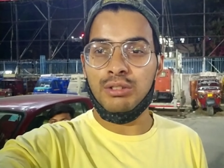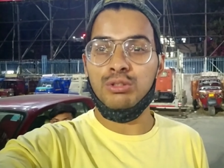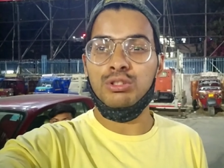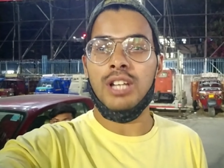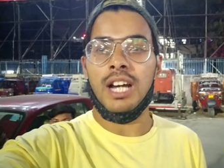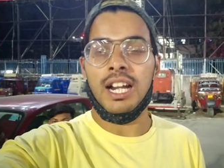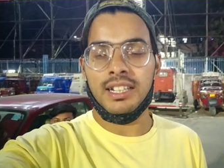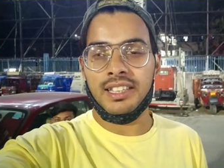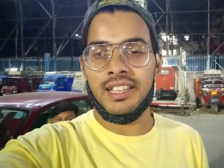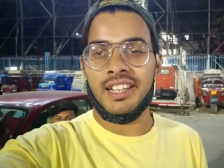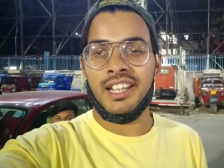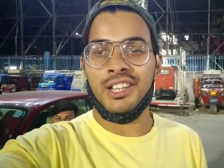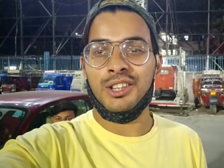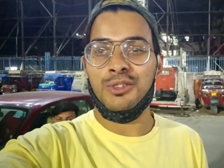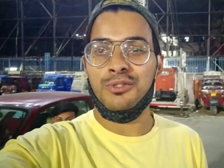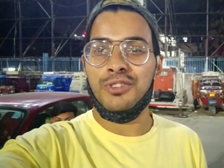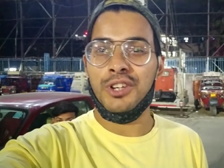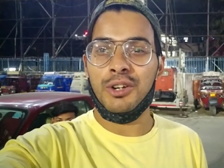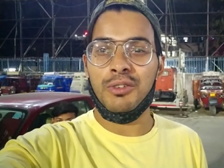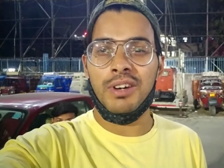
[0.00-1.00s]
उतार देगी
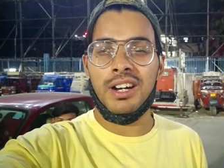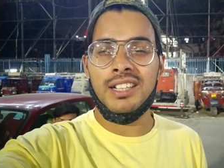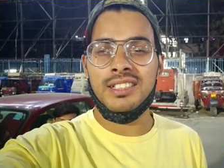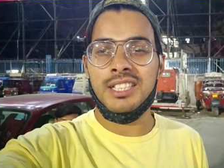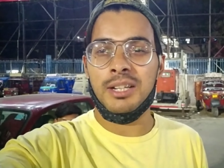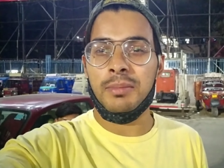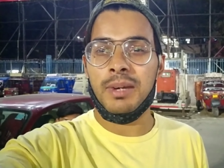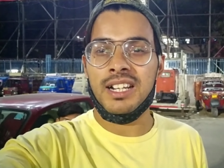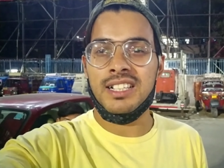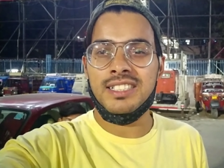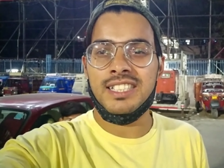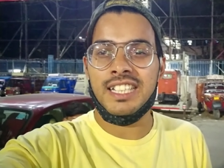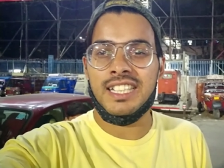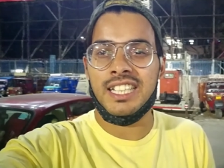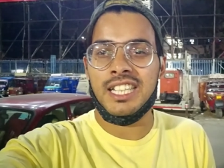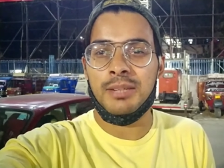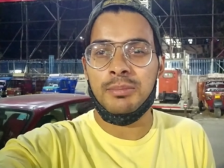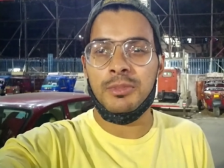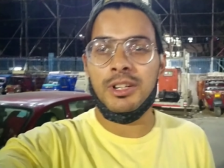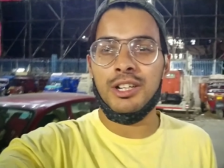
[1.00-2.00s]
तो फिर वहाँ से हमारा
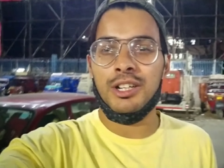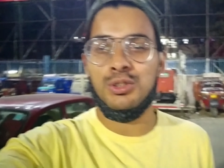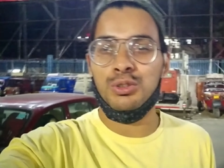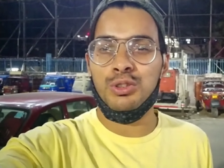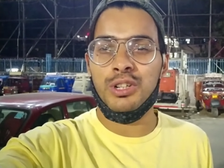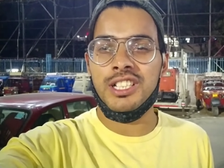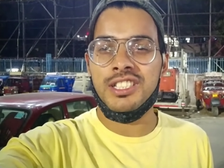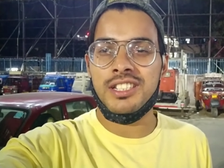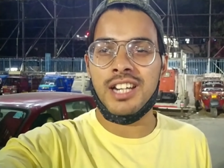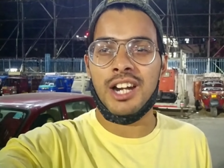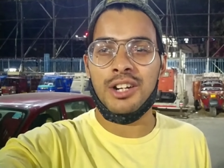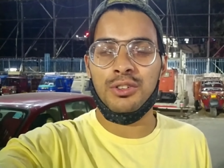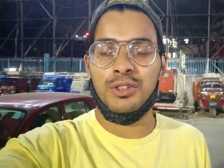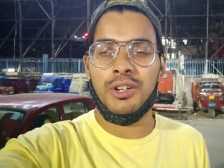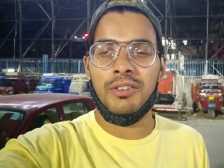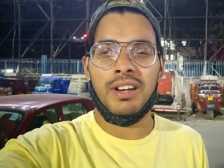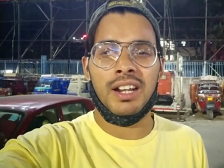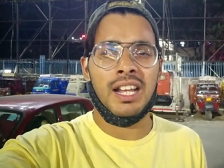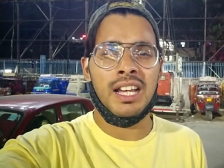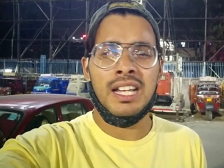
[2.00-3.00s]
सिक्किम का टूर स्टार्ट
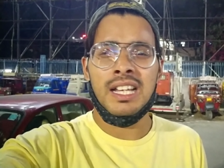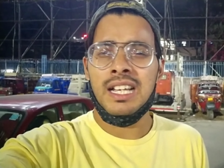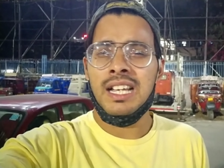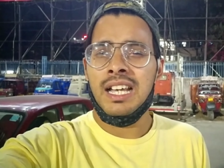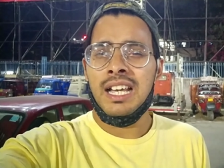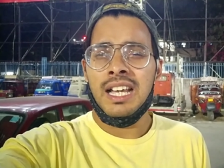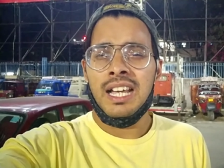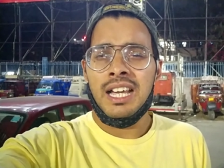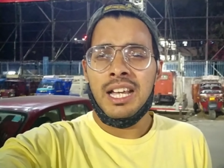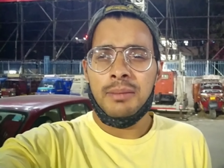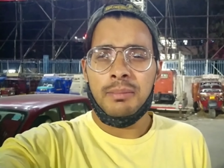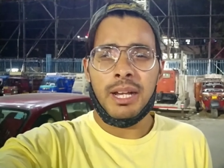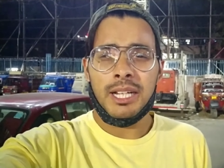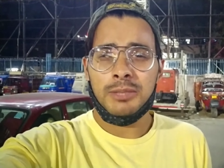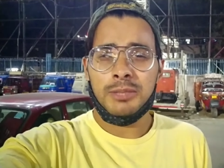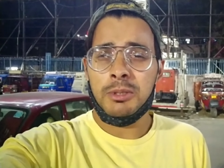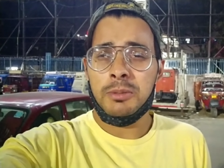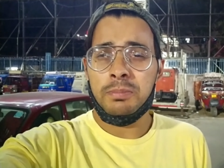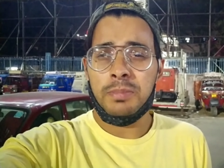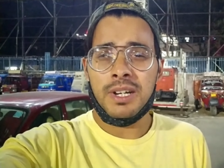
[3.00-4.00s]
होने वाला
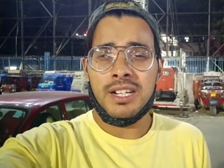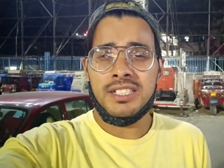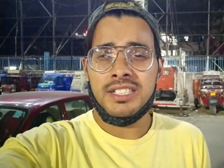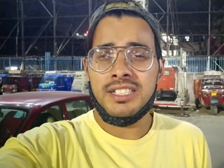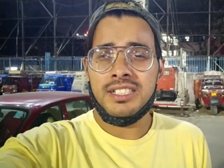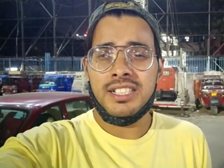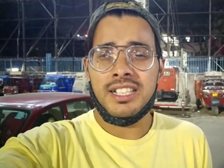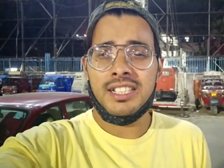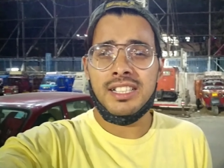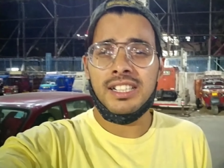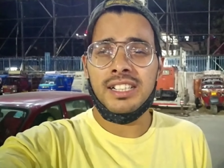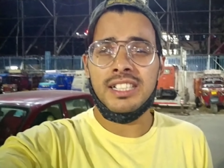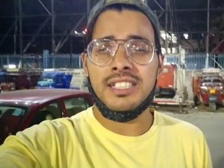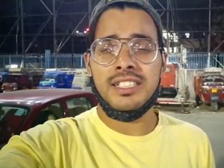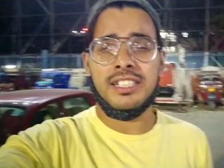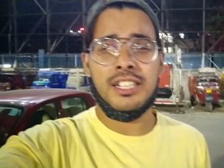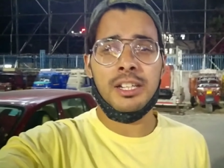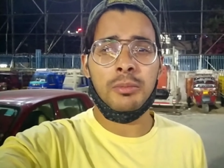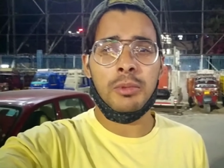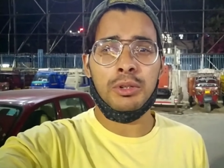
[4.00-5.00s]
मैक्सिमम पाँच या छः दिन की
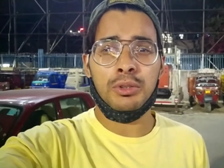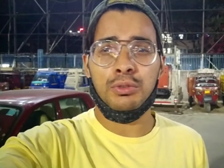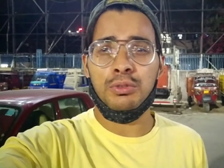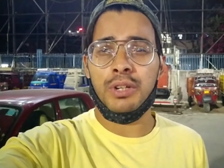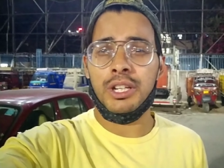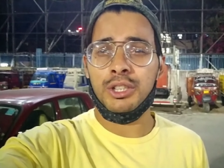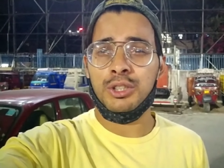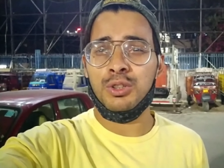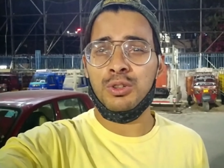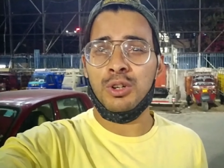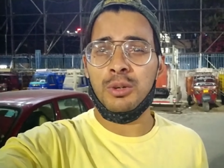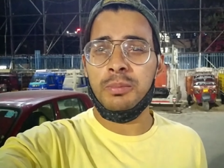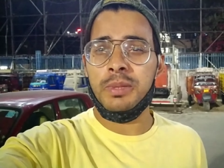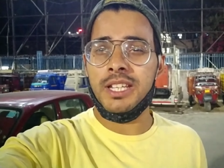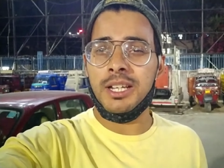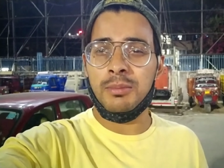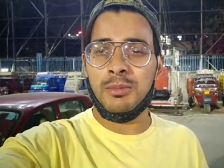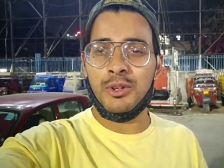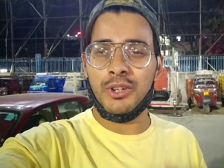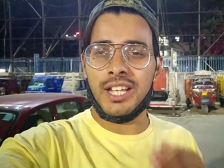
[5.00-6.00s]
सिक्किम का टूर है तो अभी
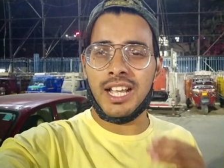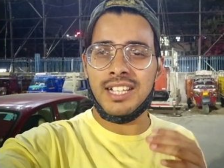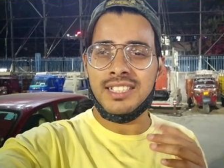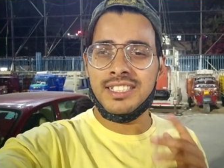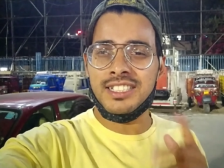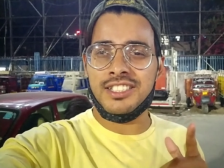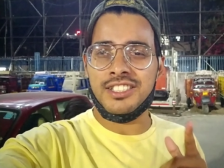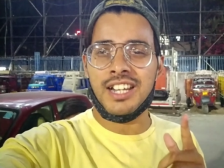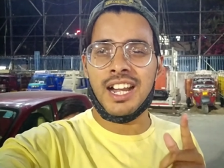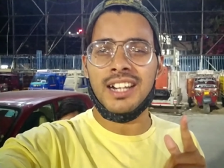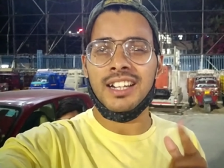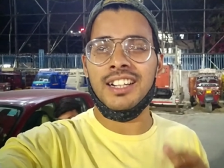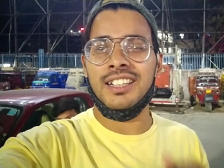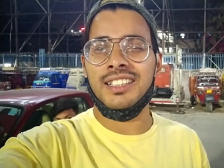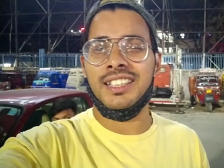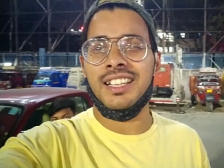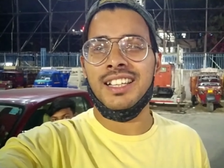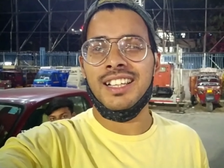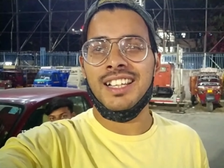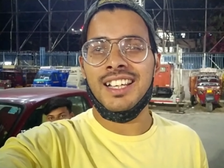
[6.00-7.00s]
हम लोग यहाँ से स्टार्ट
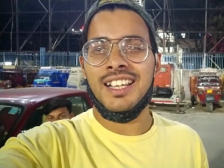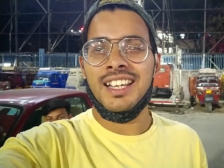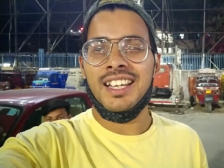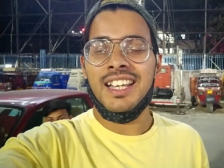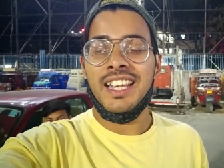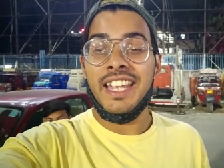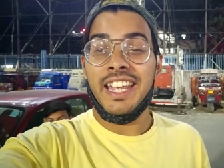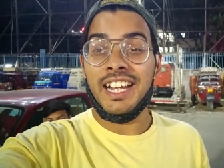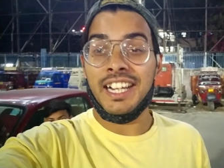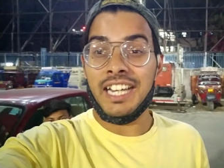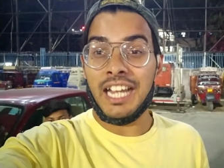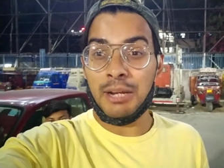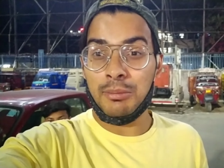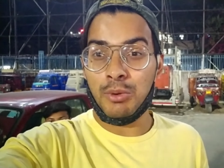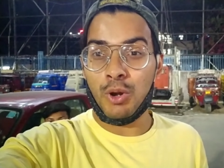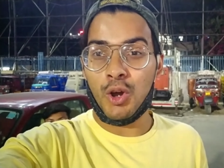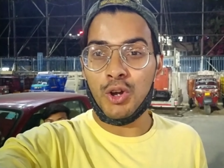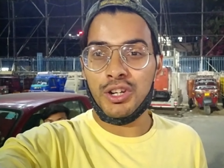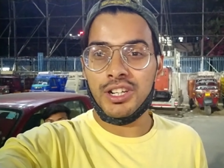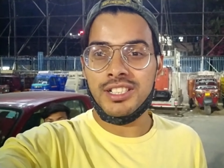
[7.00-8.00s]
करते हैं एक नए
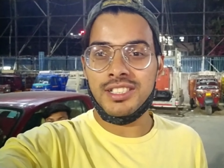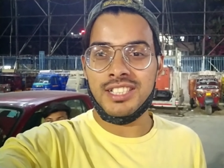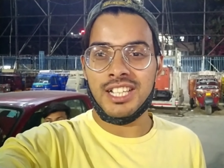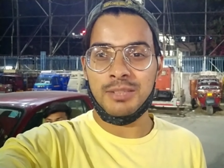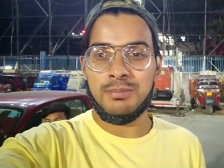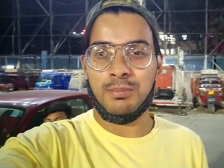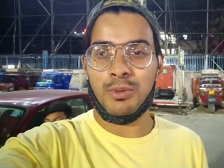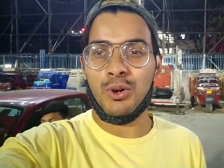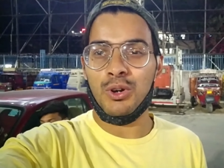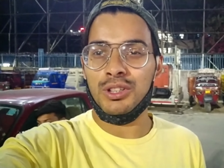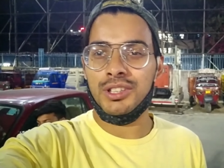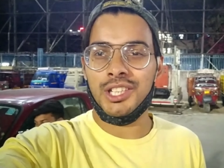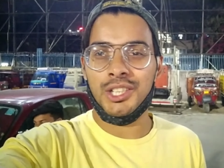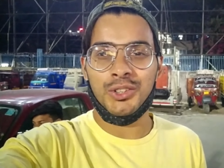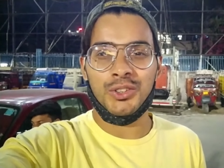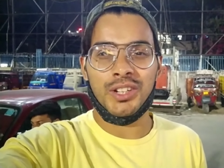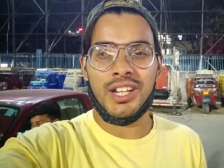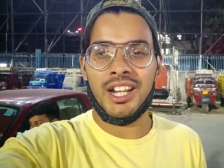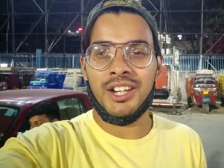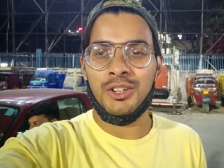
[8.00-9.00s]
ब्लॉग के साथ बहुत दिन
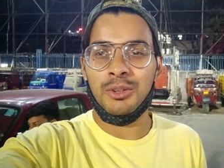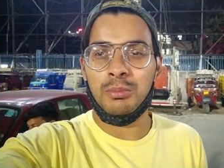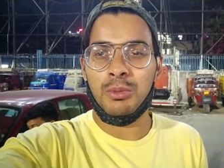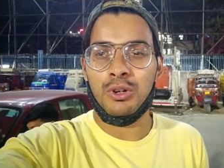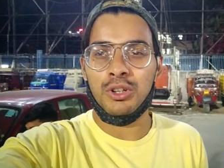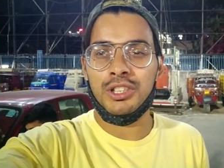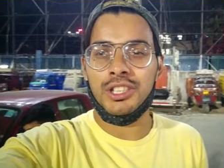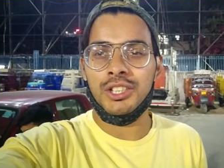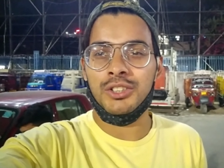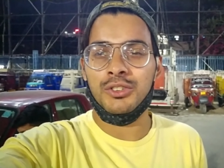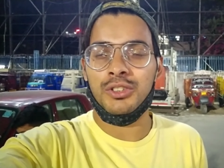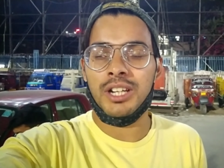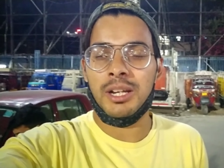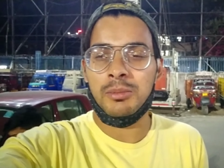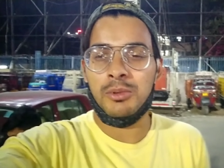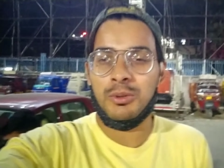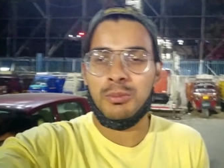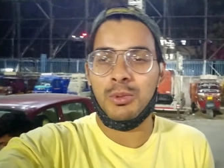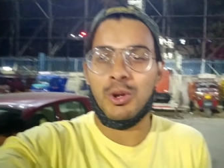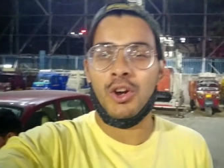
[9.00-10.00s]
हो गया आई नो बहुत दिन हो गया हम
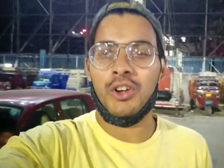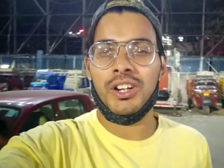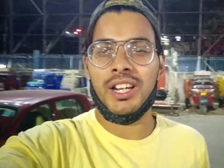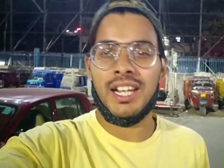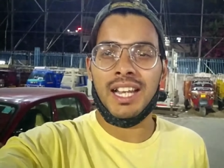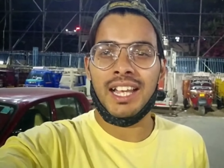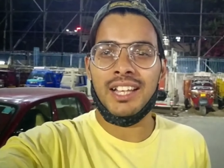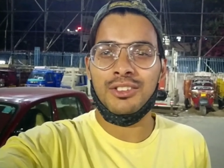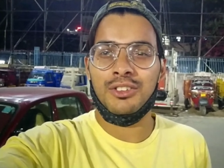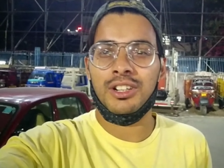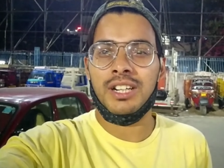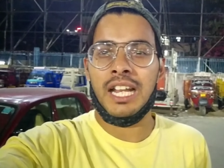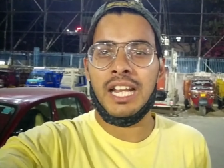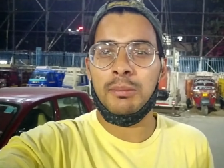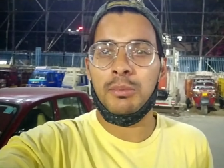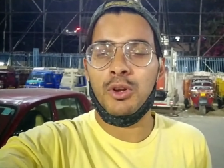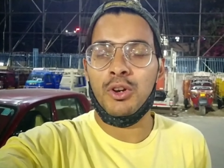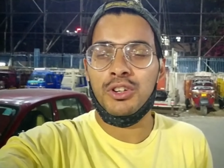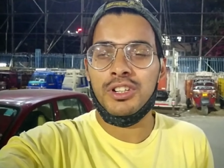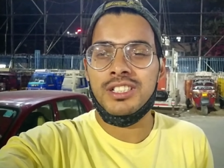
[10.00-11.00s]
लोग ब्लॉग नहीं लाए तो नए
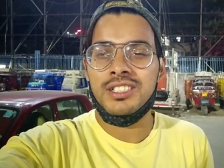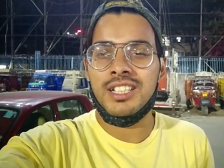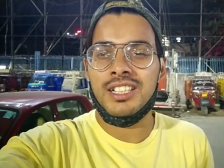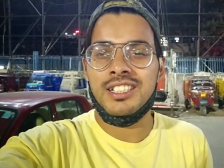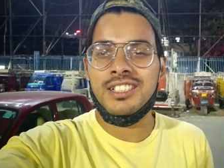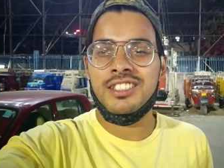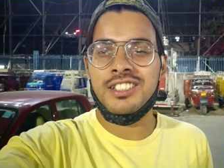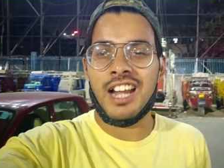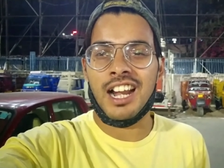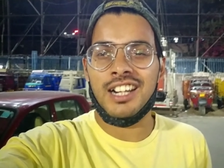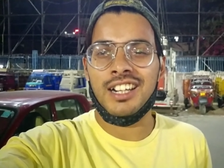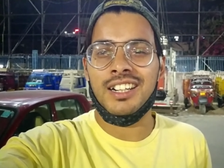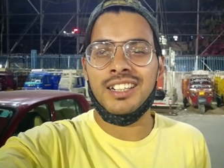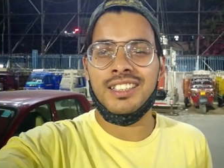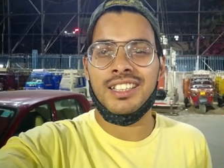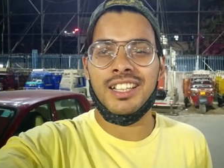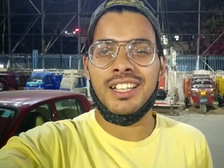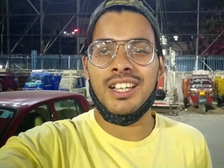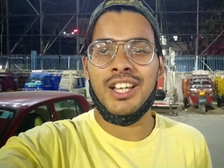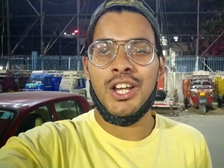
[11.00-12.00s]
ब्लॉग के साथ स्टार्ट
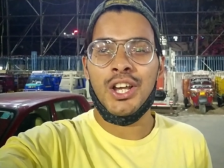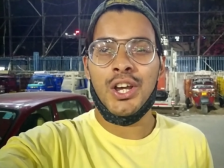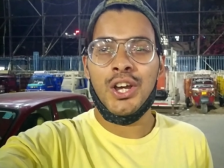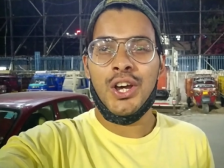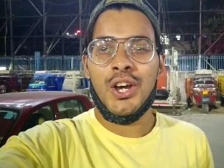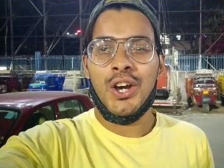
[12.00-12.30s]
करते हैं